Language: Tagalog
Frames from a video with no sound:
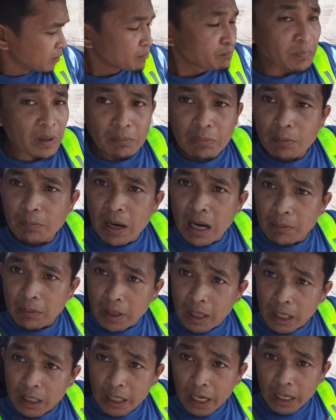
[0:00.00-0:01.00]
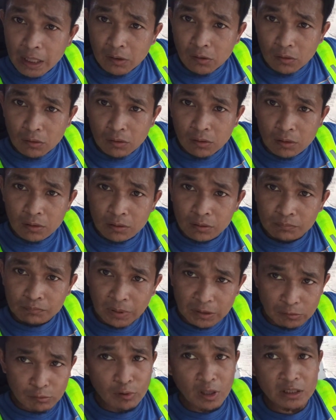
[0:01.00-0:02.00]
pababa mga kaidol
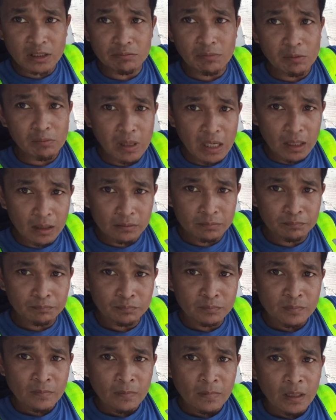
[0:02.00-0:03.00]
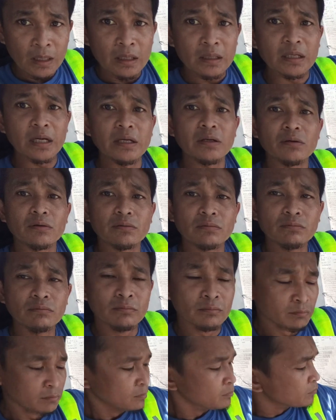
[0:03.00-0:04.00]
patulak sa baba ngayon
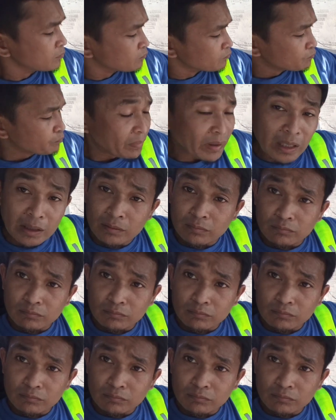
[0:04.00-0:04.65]
pag